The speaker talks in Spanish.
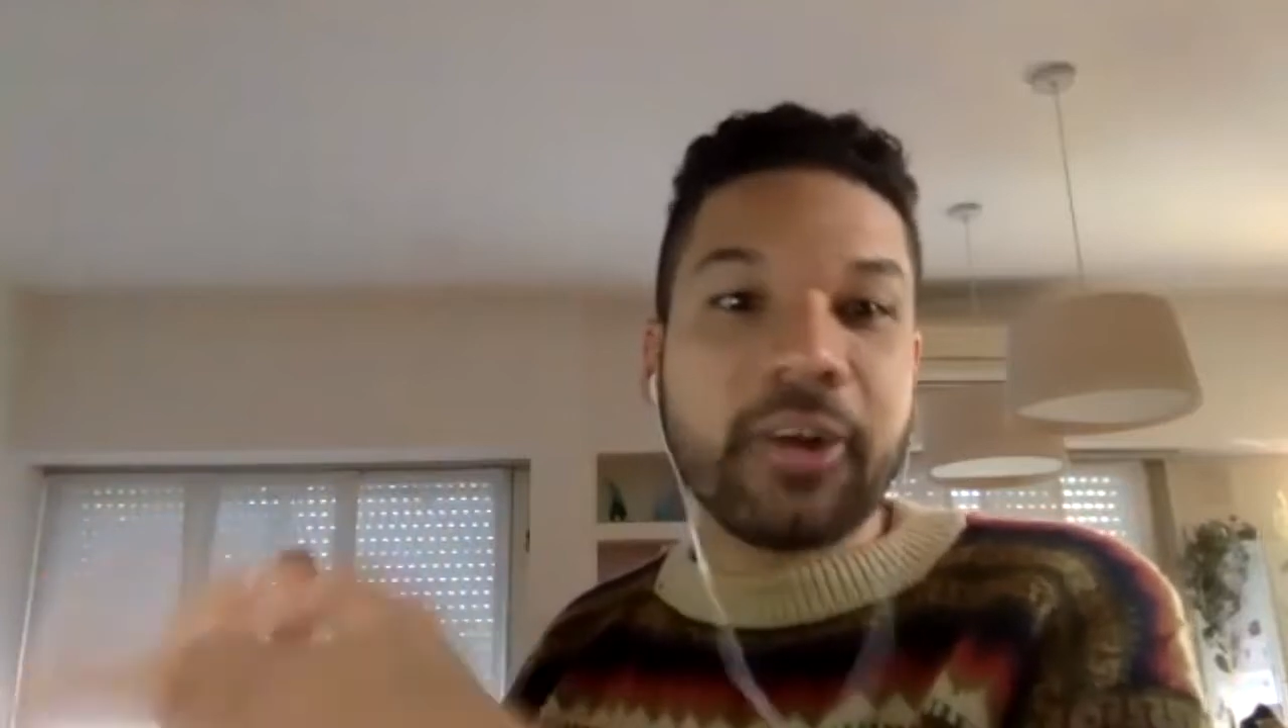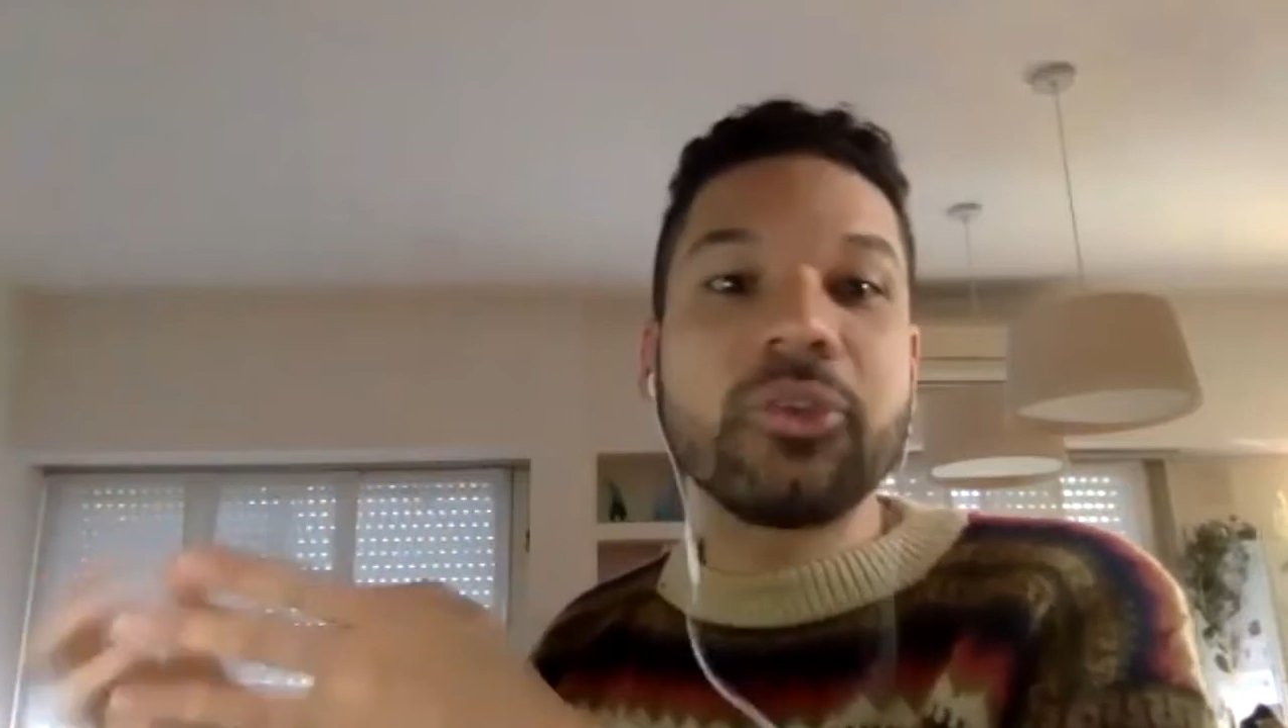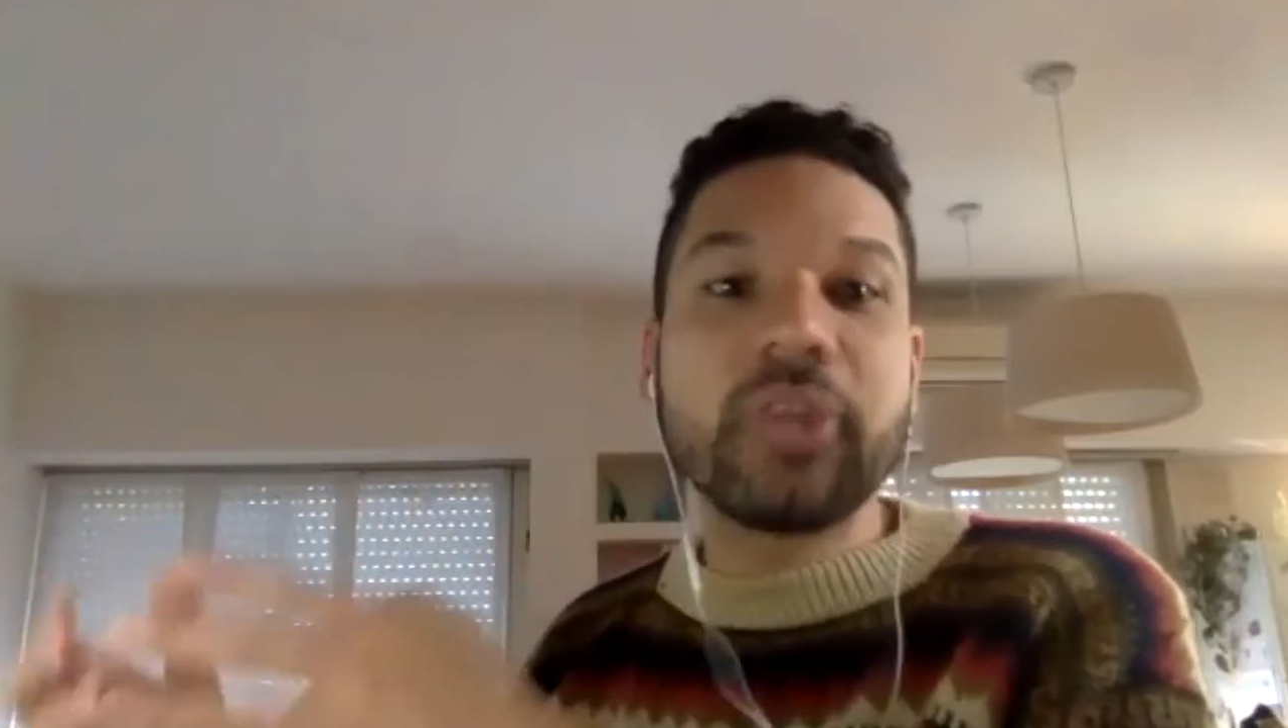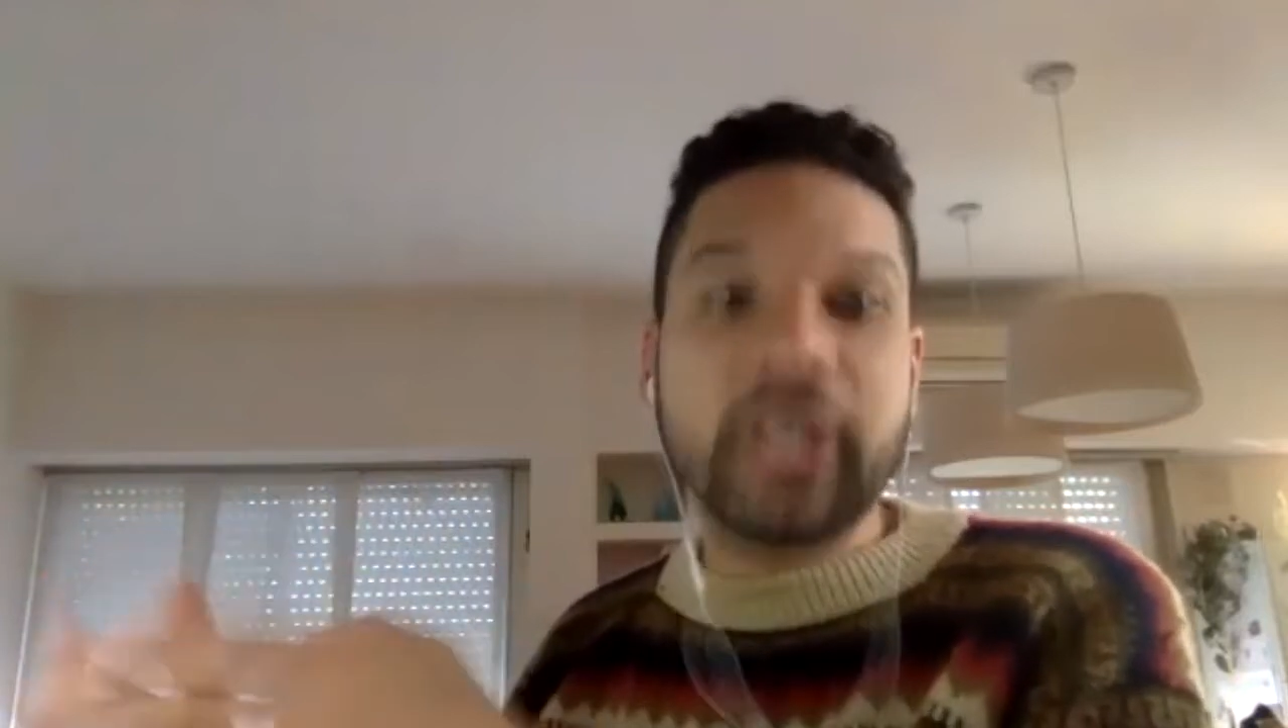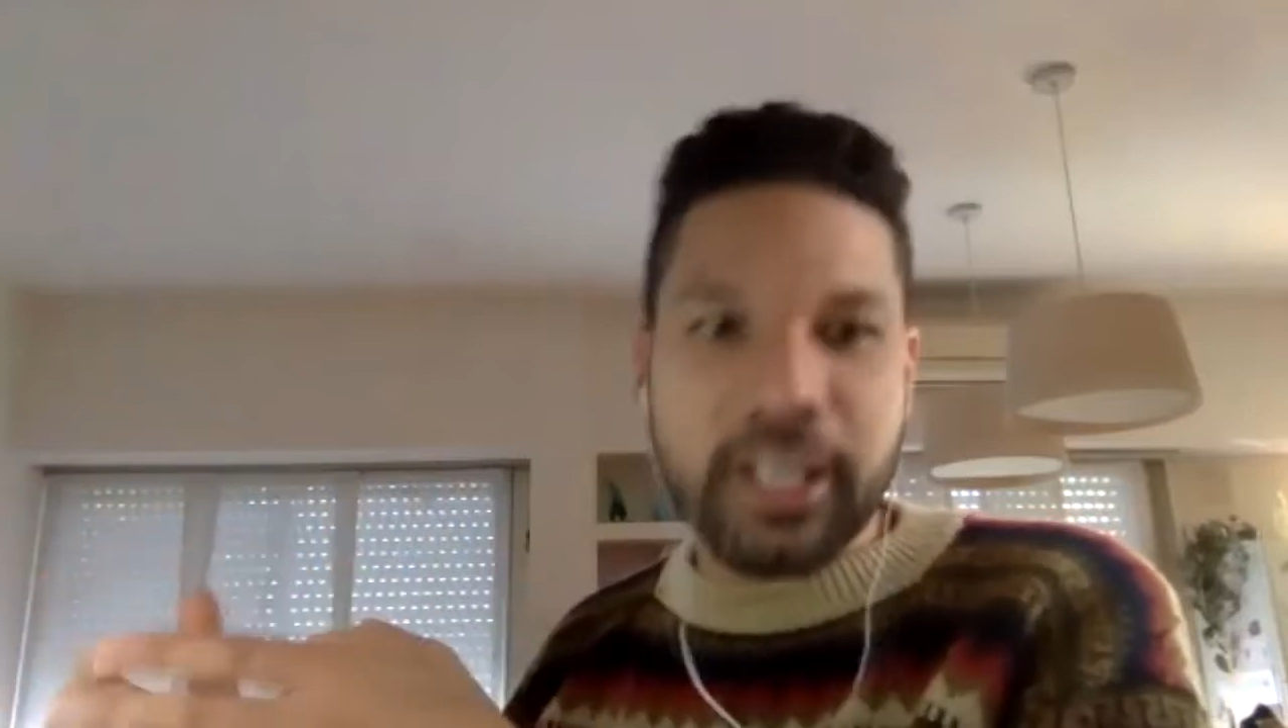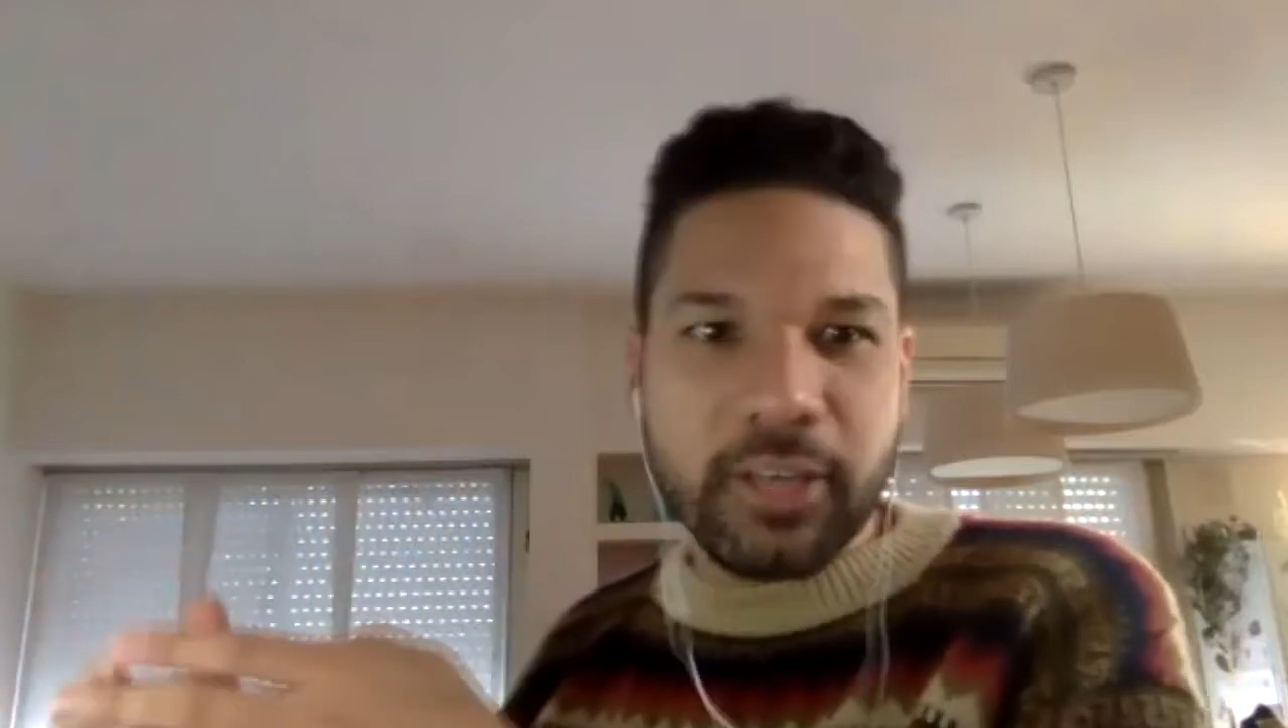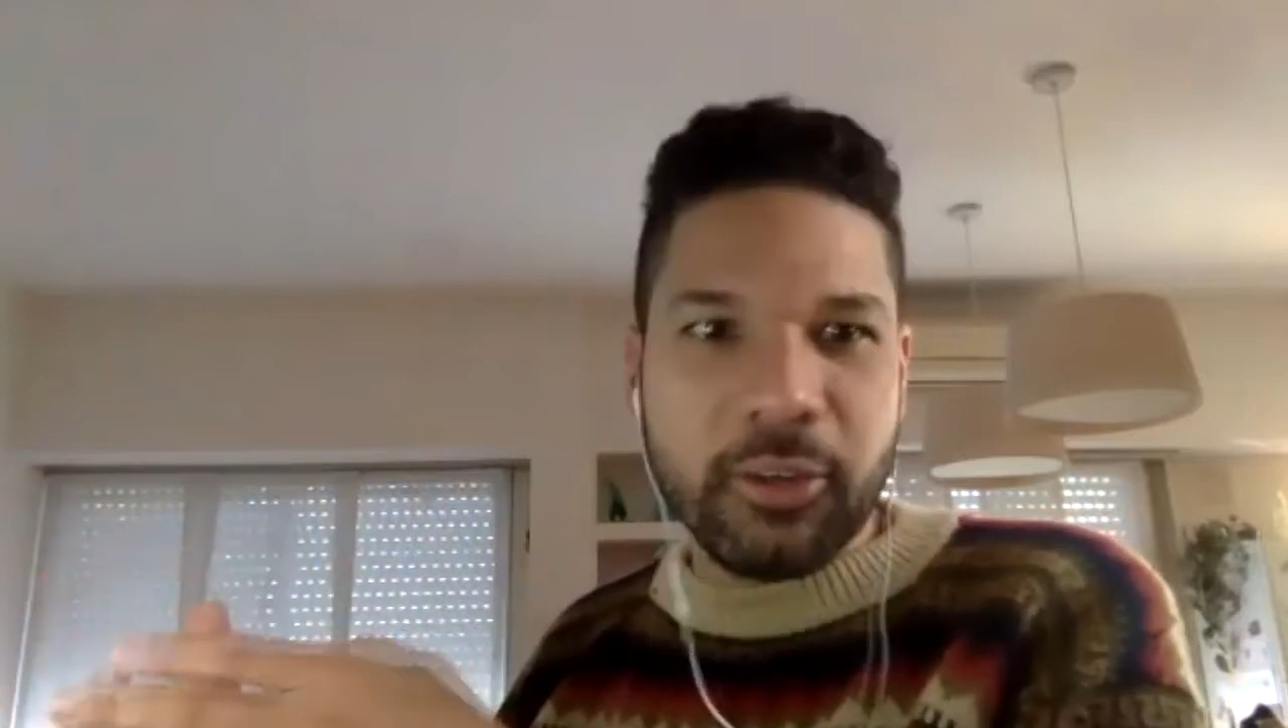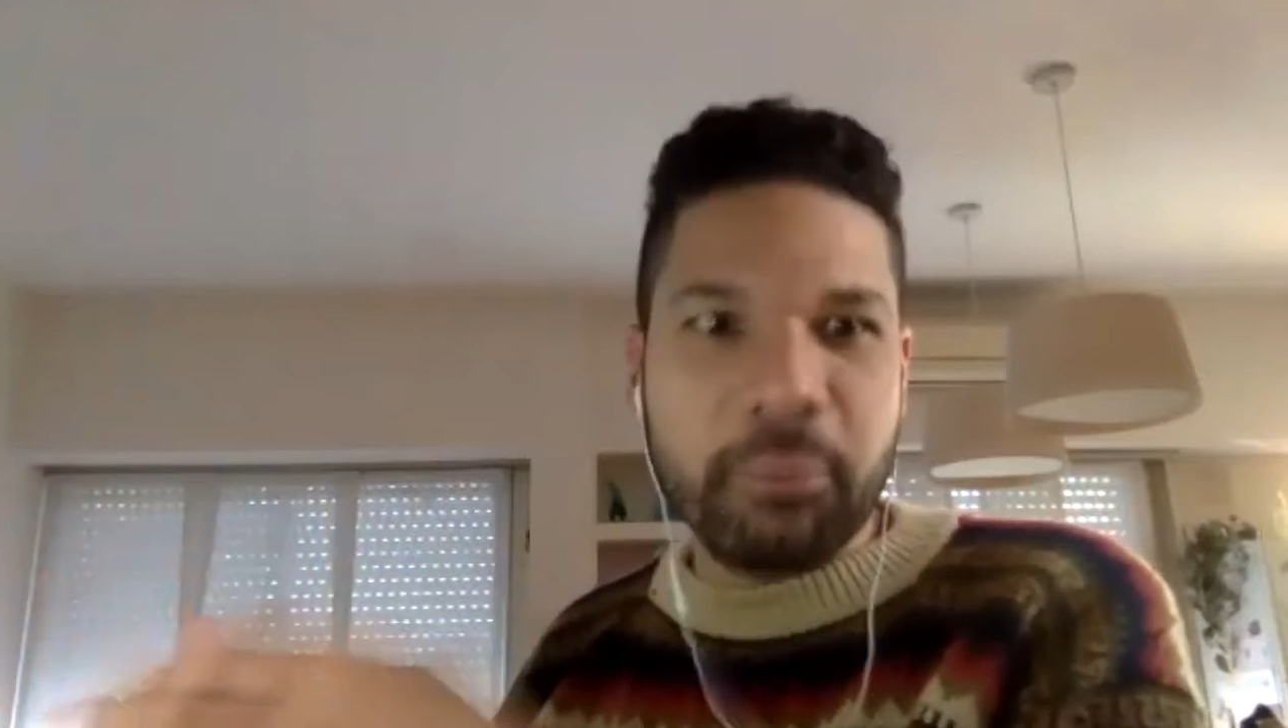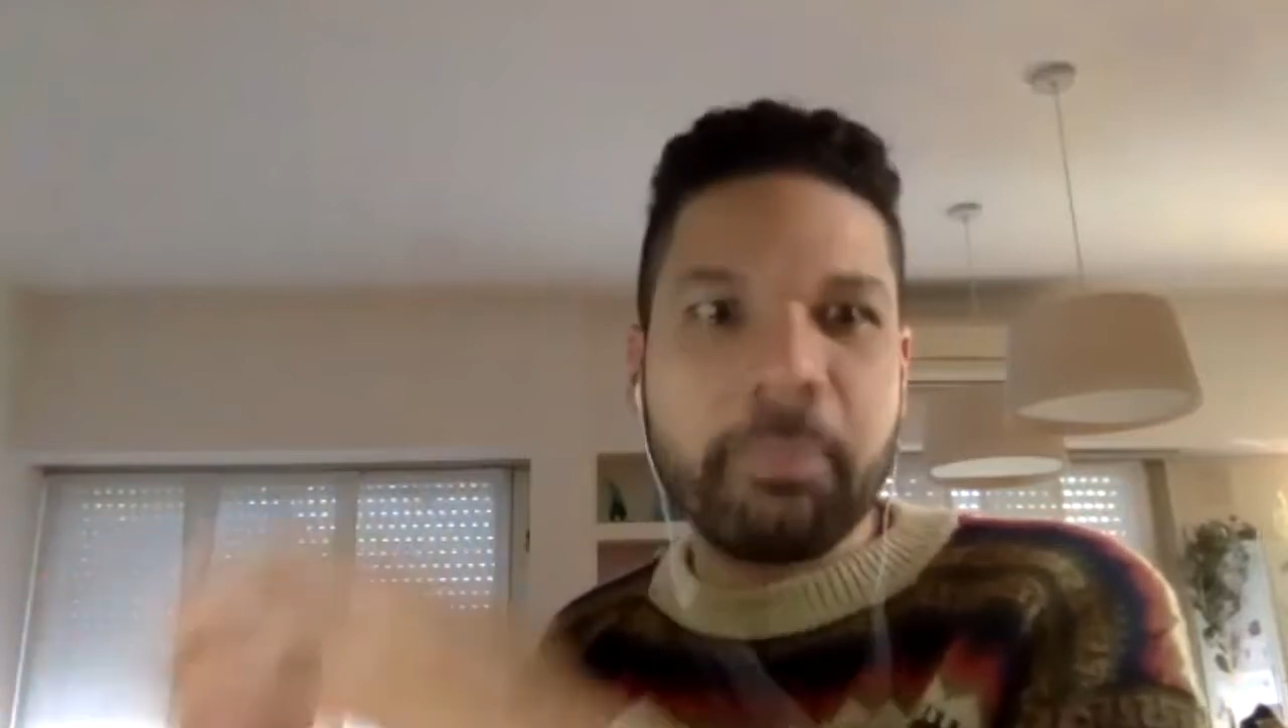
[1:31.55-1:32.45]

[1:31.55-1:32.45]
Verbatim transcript: contenidos